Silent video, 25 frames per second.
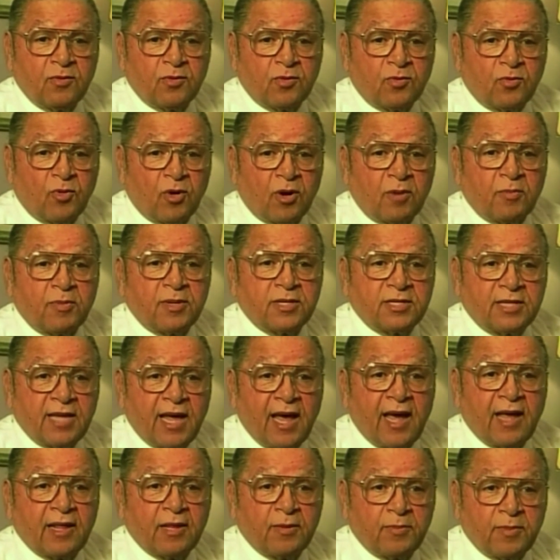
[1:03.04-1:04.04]
Correva dietro
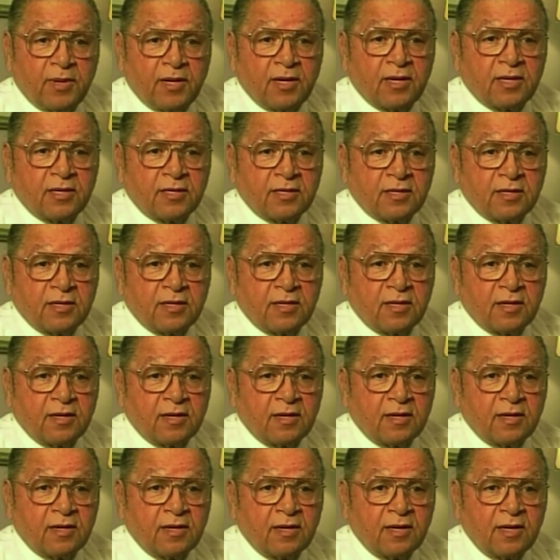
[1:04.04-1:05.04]
l'autobus.
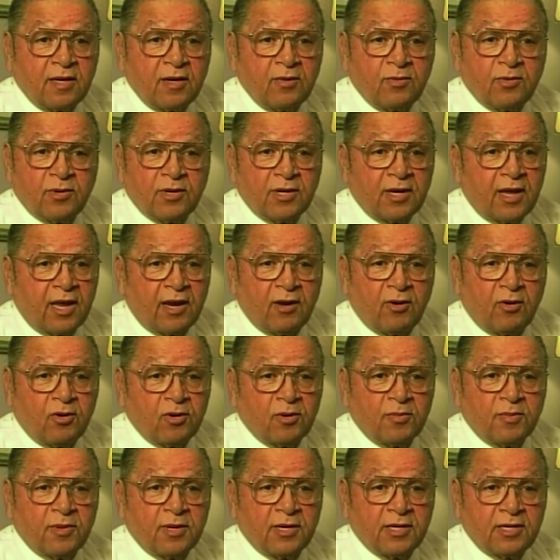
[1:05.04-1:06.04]
Non
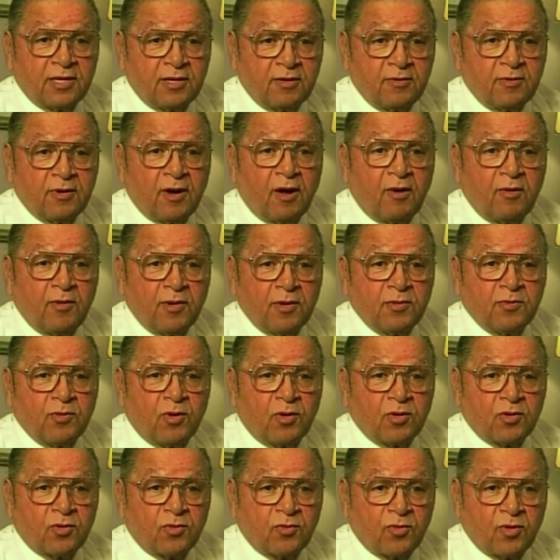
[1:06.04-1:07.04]
voleva prenderlo,
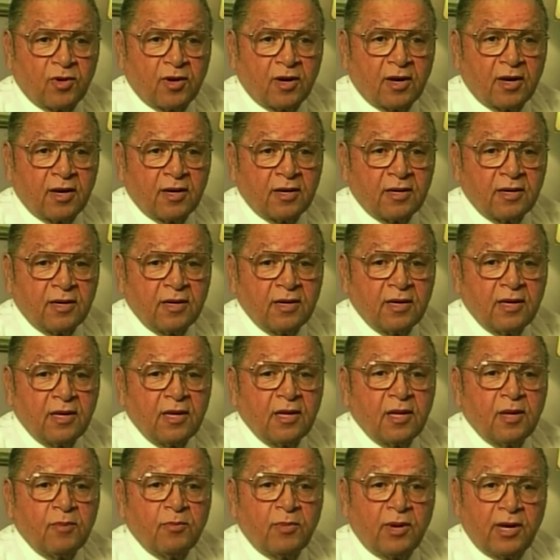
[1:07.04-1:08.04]
ma solo corregli
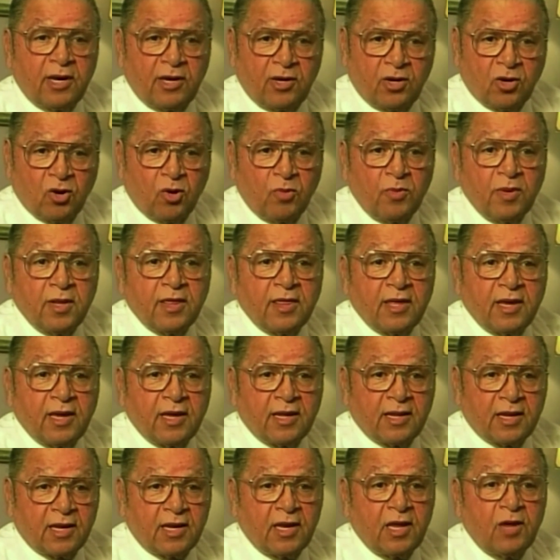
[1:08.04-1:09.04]
dietro.
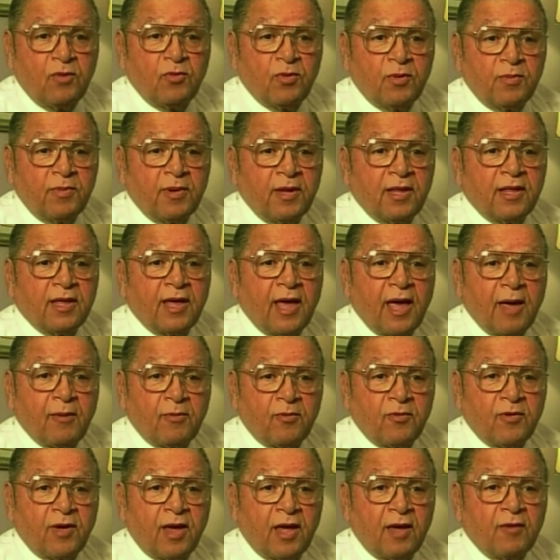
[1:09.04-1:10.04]
Mi disse che voleva
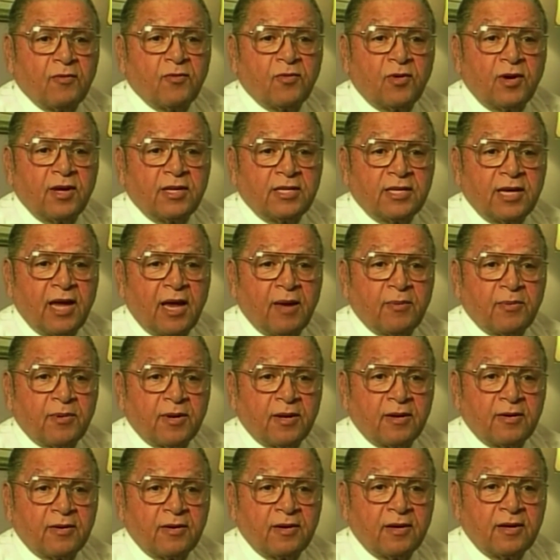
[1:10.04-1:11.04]
diventare un campione
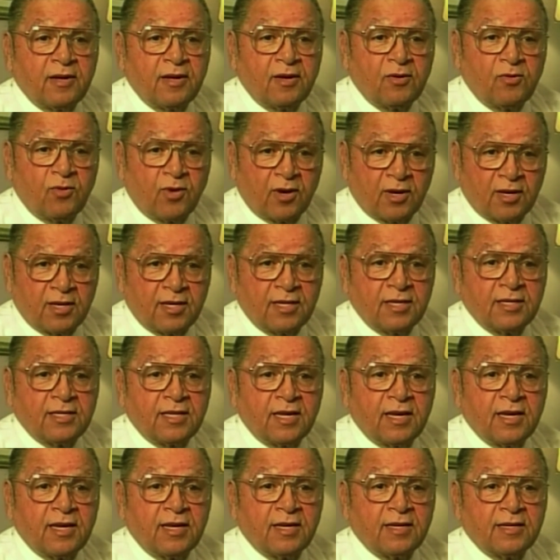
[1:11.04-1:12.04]
dei pesi massimi
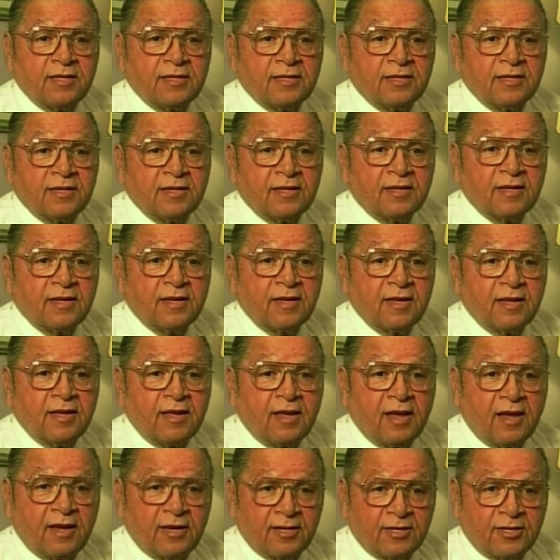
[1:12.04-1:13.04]
e non ci sono dubbi
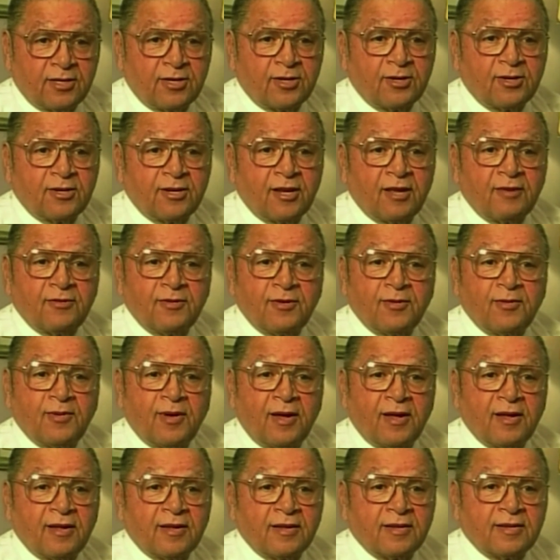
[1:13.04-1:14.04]
che ce l'abbia
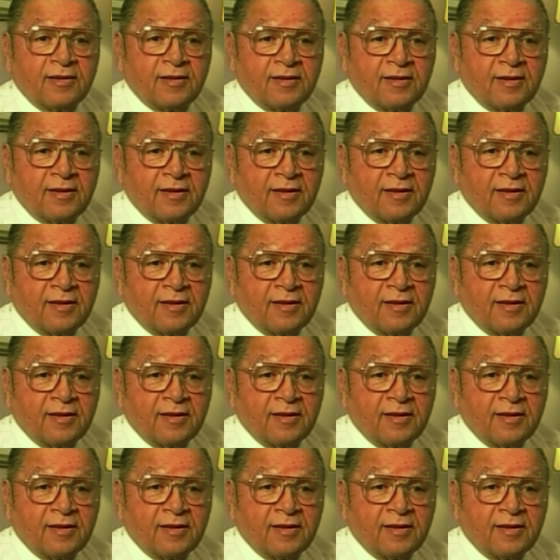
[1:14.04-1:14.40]
fatta.